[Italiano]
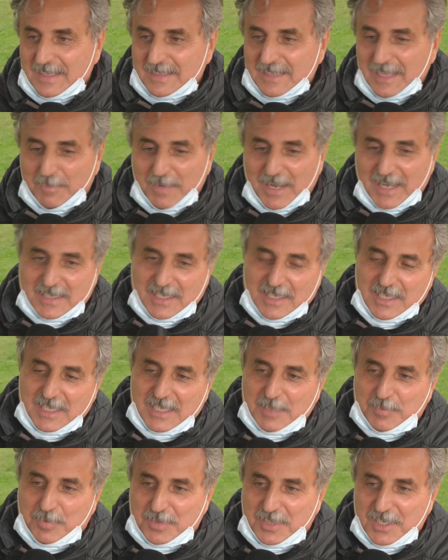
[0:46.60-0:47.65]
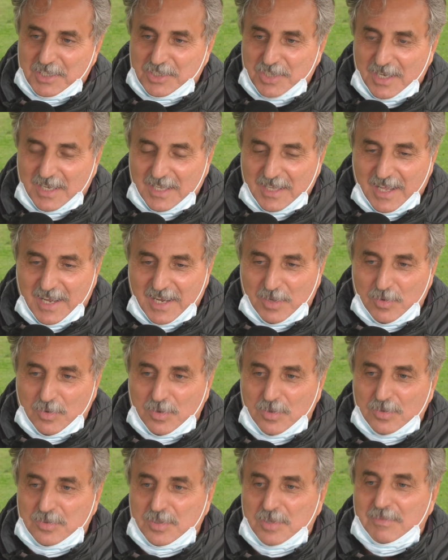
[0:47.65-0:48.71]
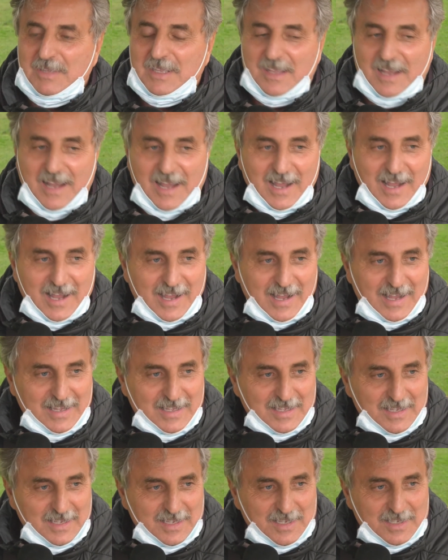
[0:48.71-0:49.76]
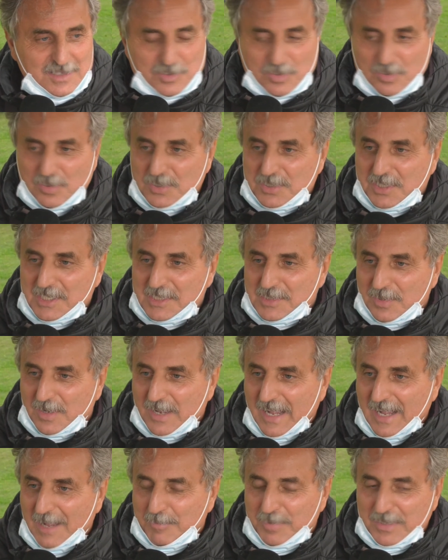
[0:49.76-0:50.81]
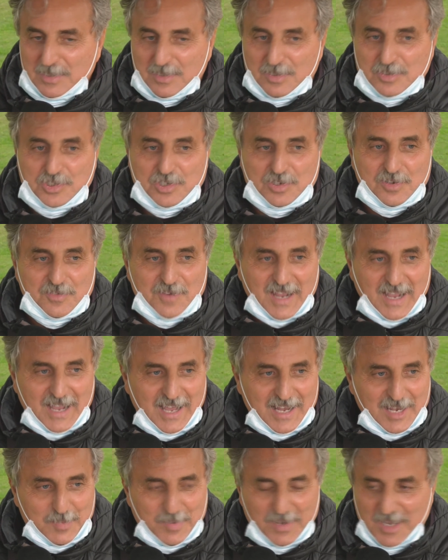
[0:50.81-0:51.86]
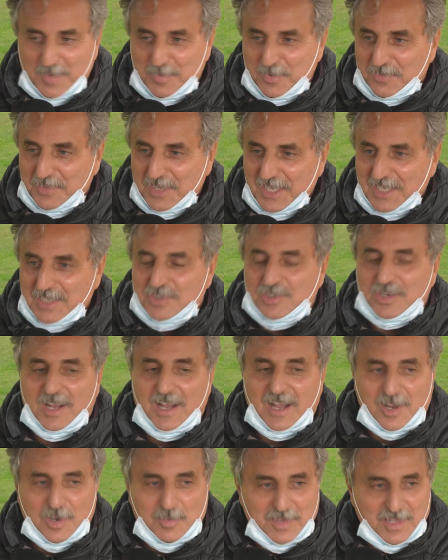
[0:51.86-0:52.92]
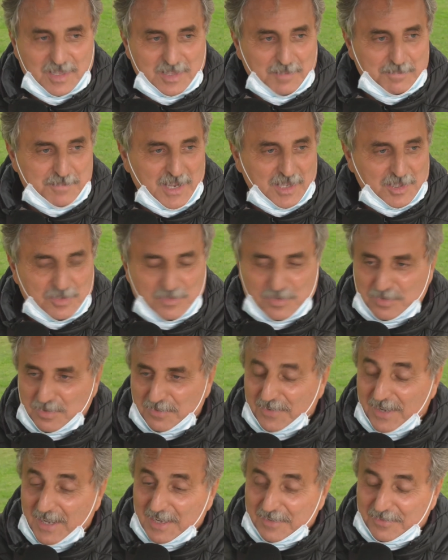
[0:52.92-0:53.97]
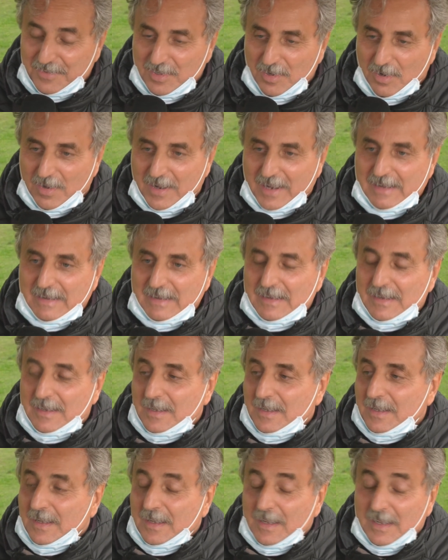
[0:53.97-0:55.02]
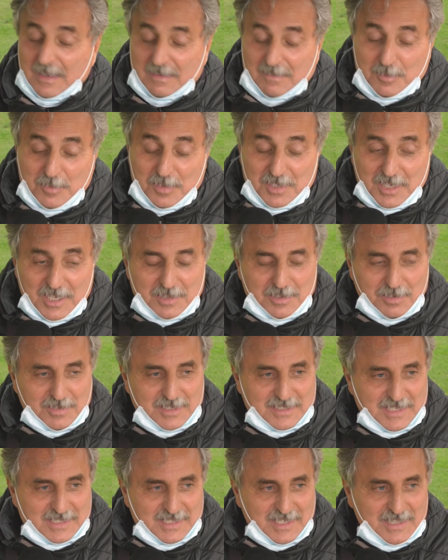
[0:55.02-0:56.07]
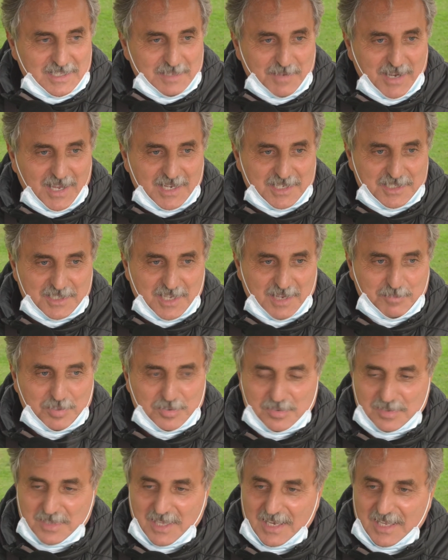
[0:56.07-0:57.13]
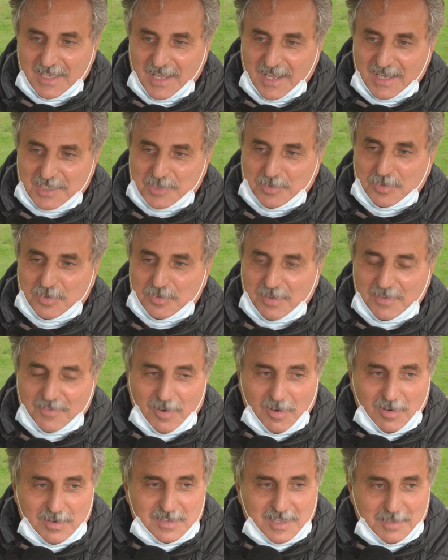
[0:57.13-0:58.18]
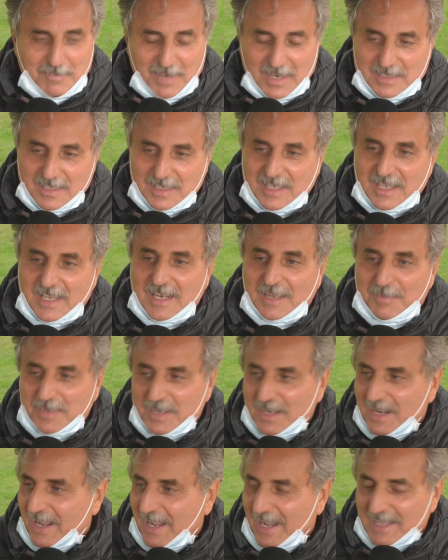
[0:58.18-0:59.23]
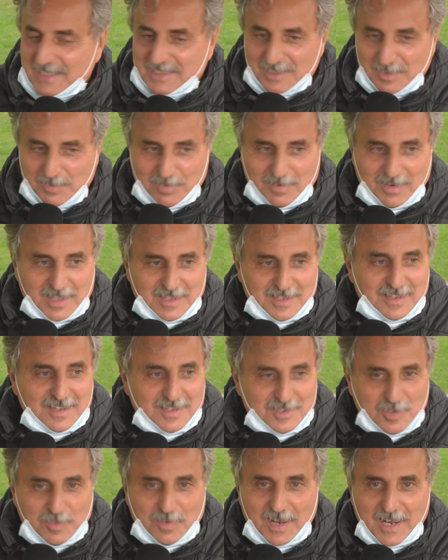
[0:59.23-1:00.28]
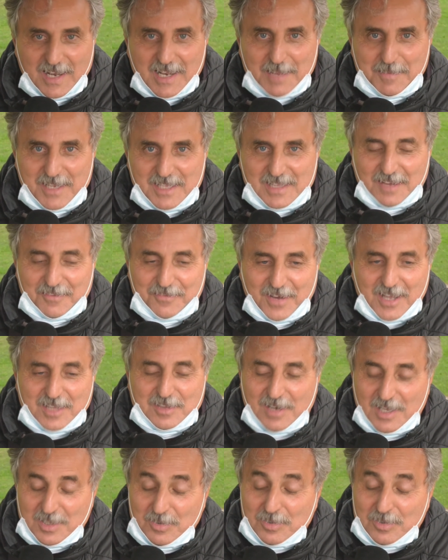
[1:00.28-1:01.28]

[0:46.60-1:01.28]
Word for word: da martedì di poterci allenare con continuità sullo stesso campo e non girovagare per la provincia come abbiamo dovuto fare finora. Come ho detto questa settimana ci siamo potuti allenare solo due volte e martedì le ragazzi dopo l'allenamento hanno fatto la